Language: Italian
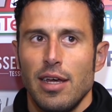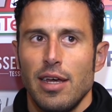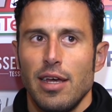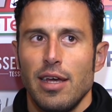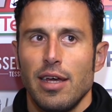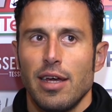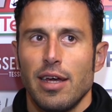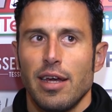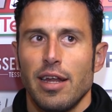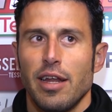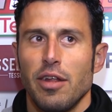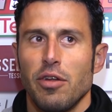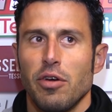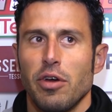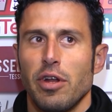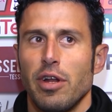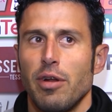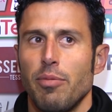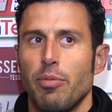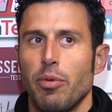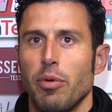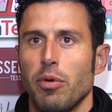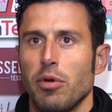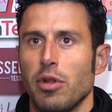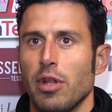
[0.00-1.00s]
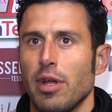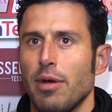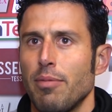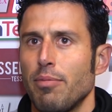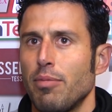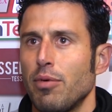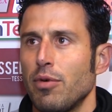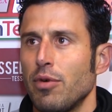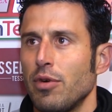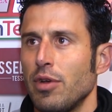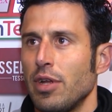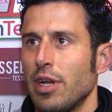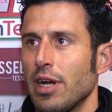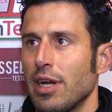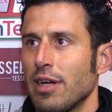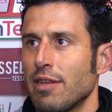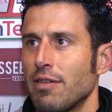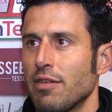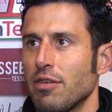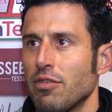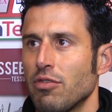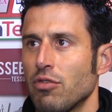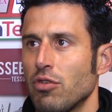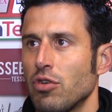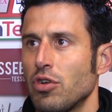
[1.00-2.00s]
e credo che nel primo tempo i
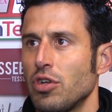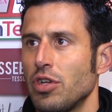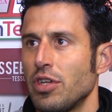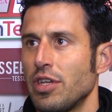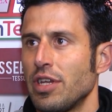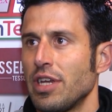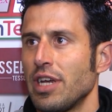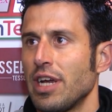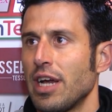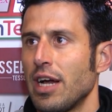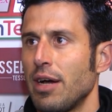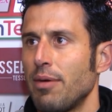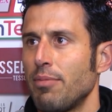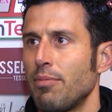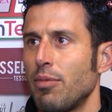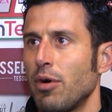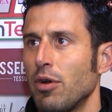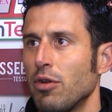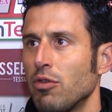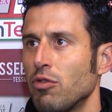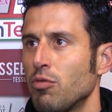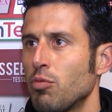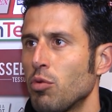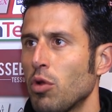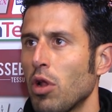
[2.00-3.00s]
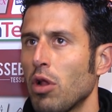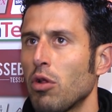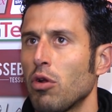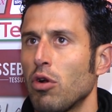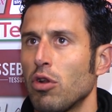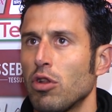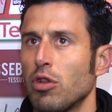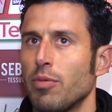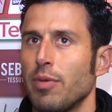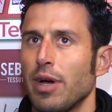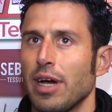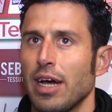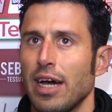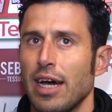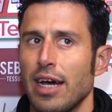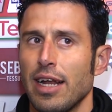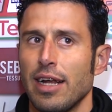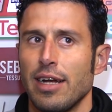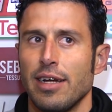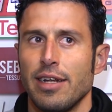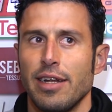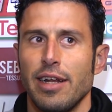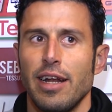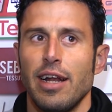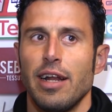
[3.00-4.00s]
ragazzi che sono scesi in campo hanno disputato un'ottima
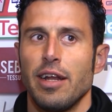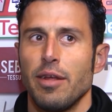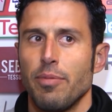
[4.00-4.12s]
gara, nella